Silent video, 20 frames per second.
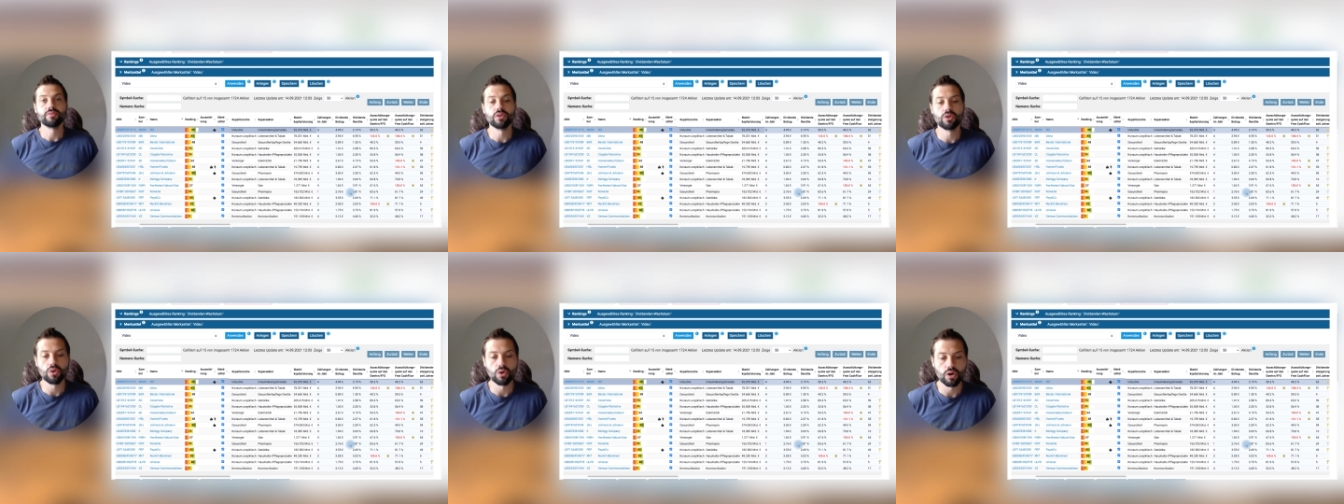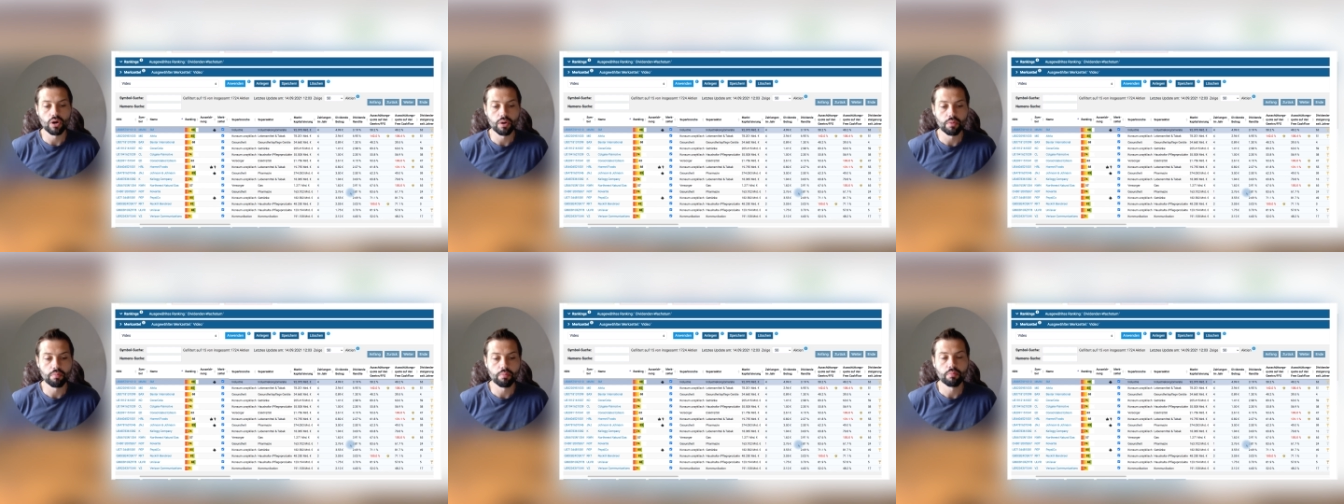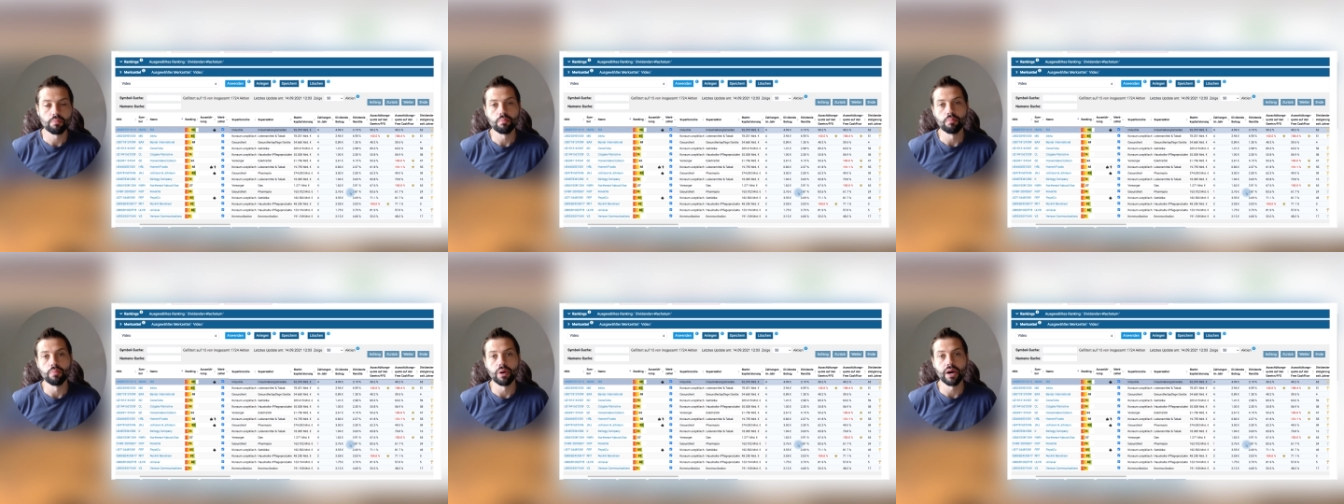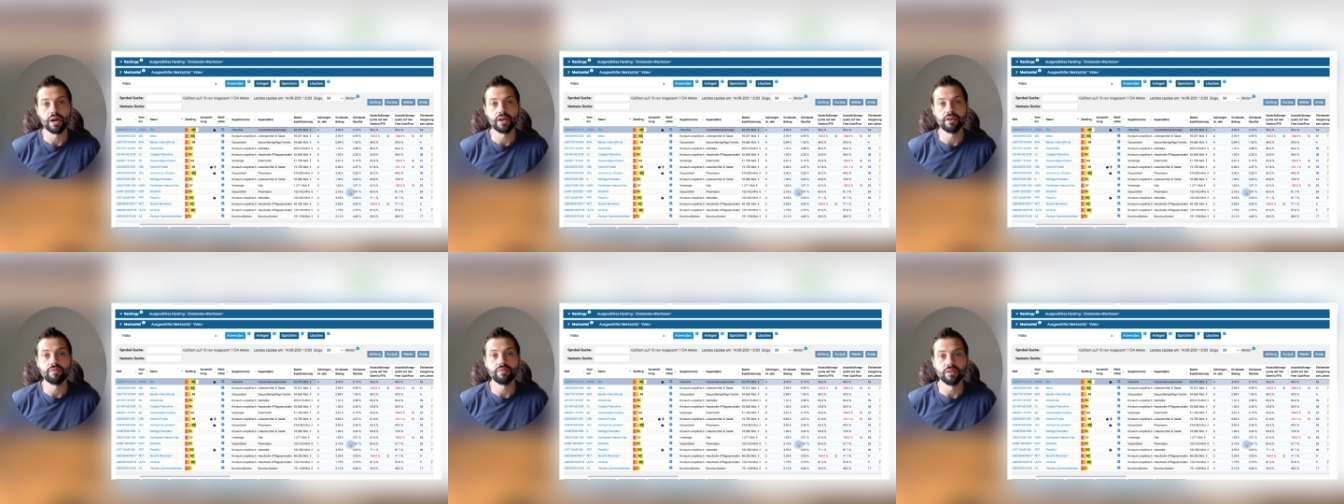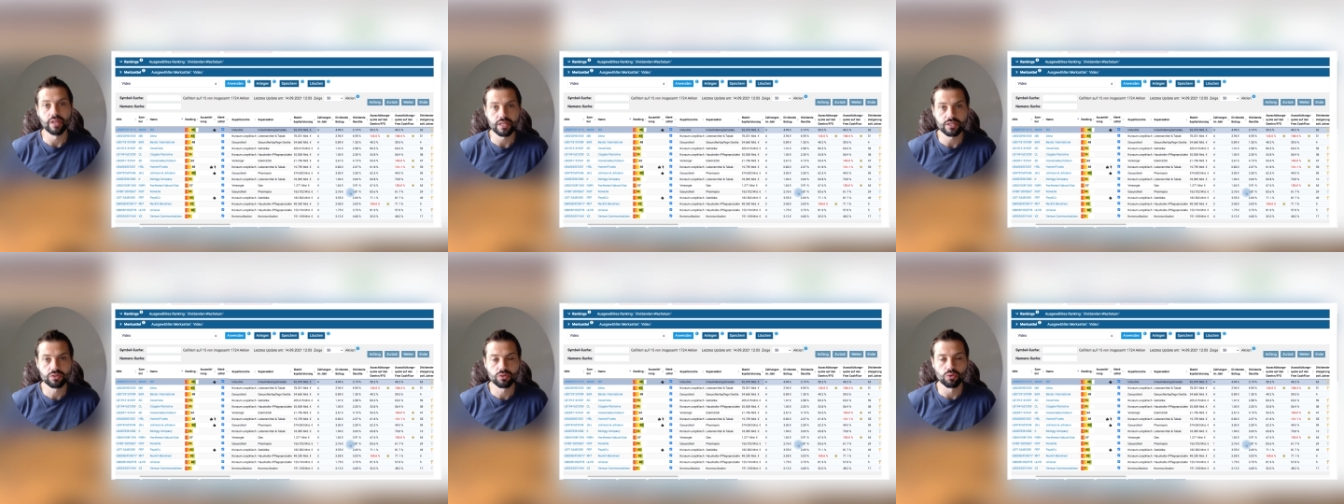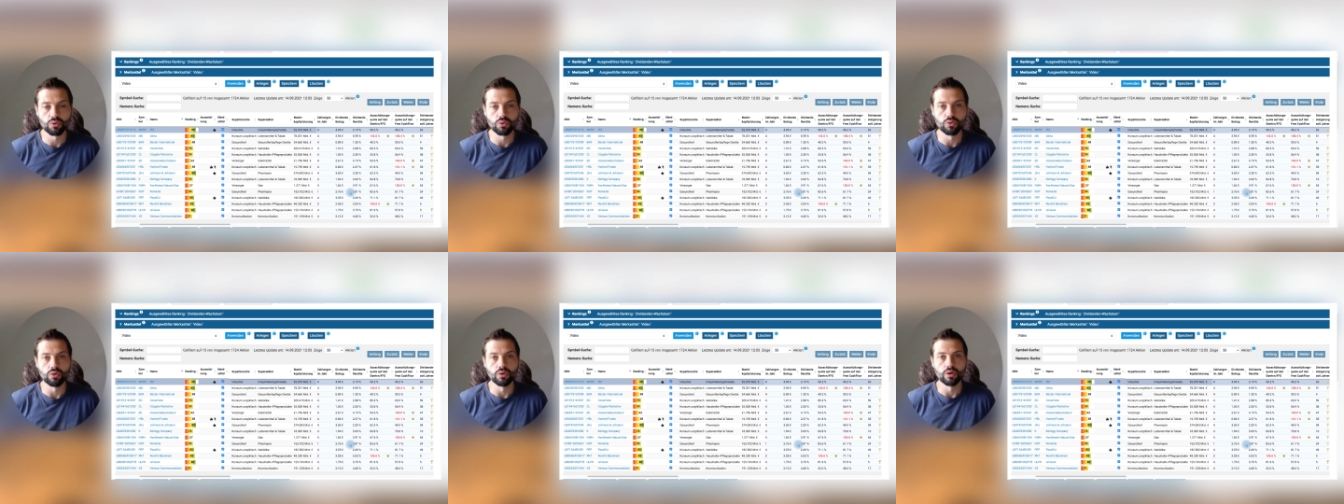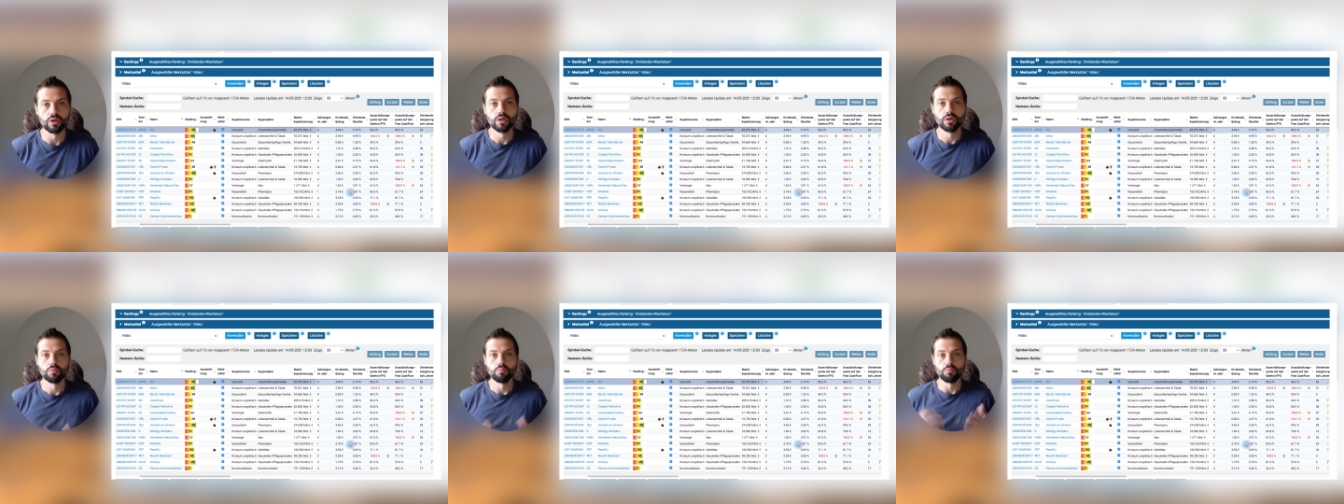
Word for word: Willkommen bei Finanzkroko.